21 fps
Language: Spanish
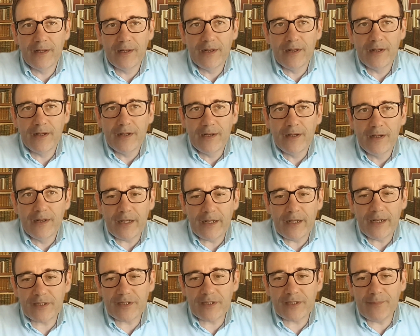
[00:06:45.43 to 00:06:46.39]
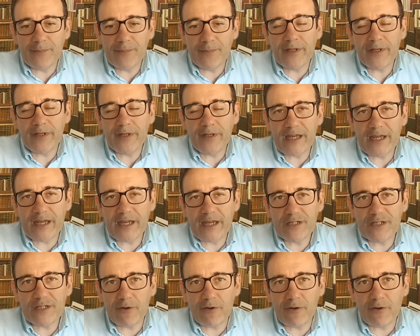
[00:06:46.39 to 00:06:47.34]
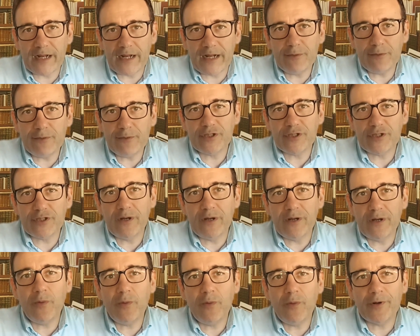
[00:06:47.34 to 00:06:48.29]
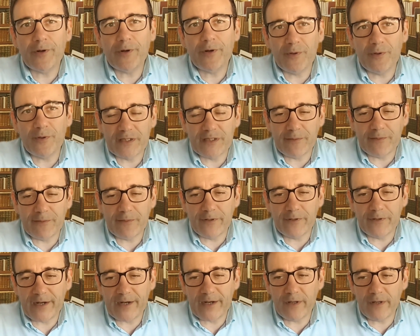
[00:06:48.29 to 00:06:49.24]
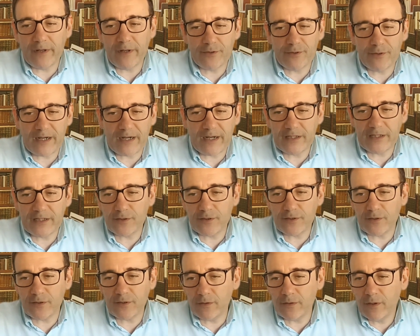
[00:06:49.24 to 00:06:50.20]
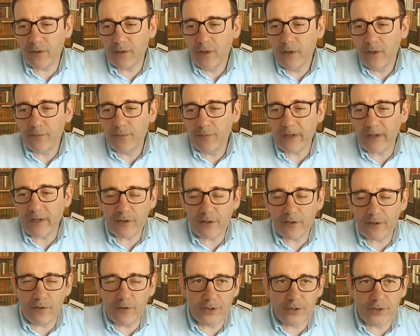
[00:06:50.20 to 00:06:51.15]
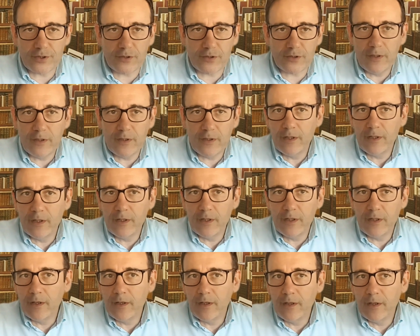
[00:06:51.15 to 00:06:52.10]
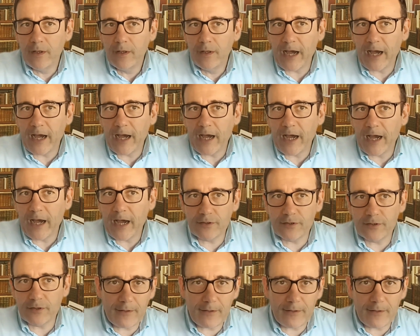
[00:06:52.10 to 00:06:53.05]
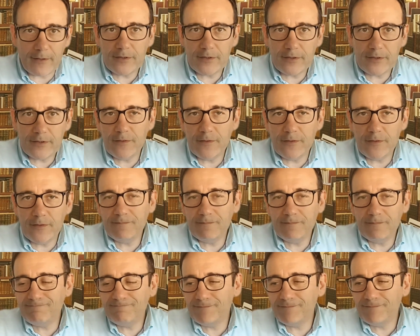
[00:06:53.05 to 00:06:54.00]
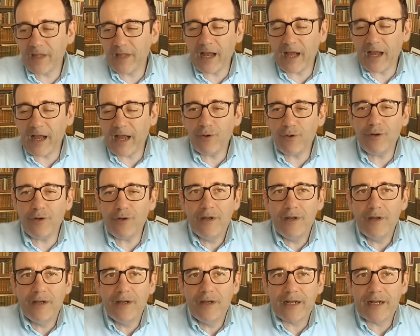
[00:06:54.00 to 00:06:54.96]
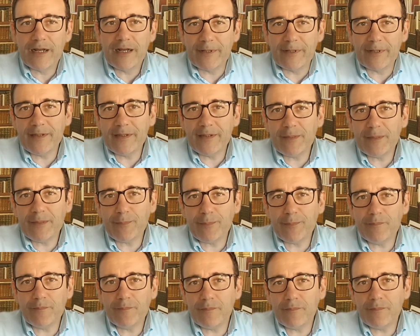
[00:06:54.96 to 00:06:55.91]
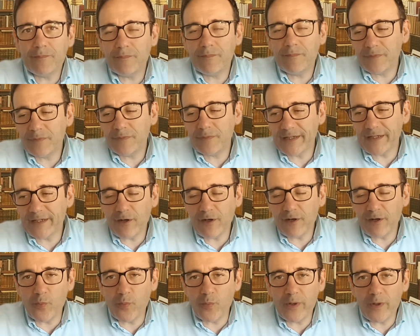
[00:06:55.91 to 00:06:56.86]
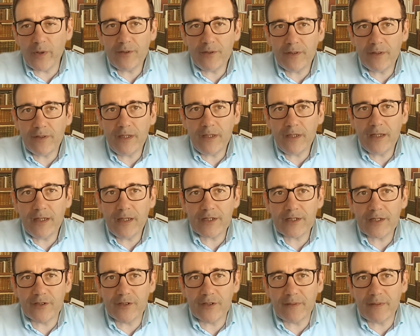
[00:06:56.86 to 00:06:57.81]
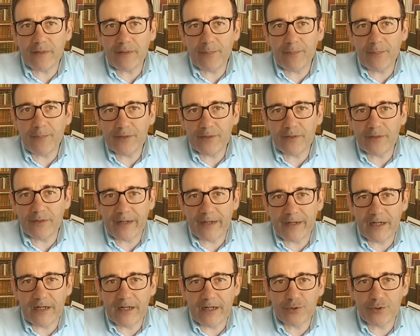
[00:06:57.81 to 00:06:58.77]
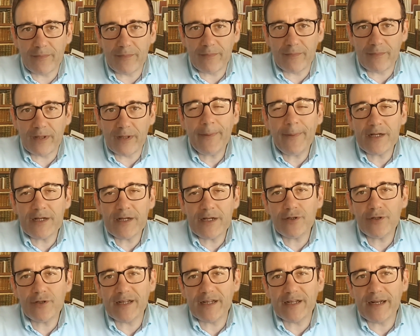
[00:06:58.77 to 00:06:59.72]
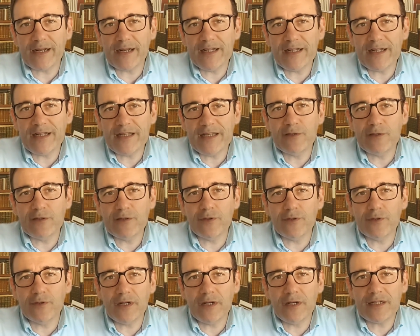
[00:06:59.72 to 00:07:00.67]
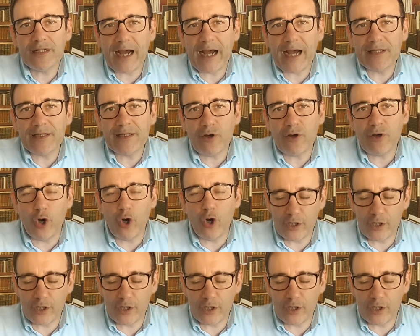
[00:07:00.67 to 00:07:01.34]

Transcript: Entonces el poder ya no es algo negativo, sino algo propositivo. Ya no es no hagas esto, no hagas lo otro, haz esto o te pego, sino algo que pretende mm, ser algo bueno y que se nos va imponiendo de manera suave. Y para eso se crean instituciones ad hoc.